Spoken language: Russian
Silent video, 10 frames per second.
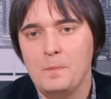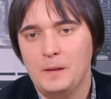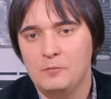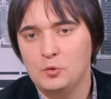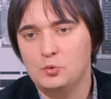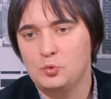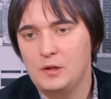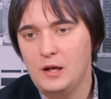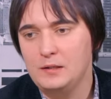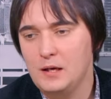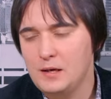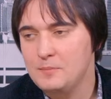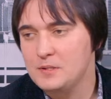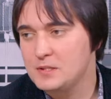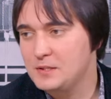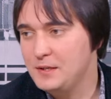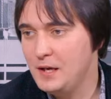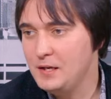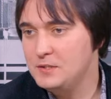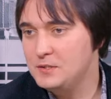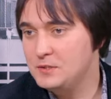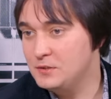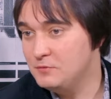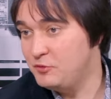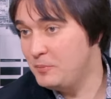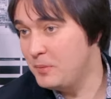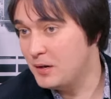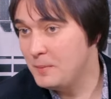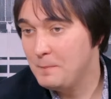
И вот туда якобы состоялись э, выборы.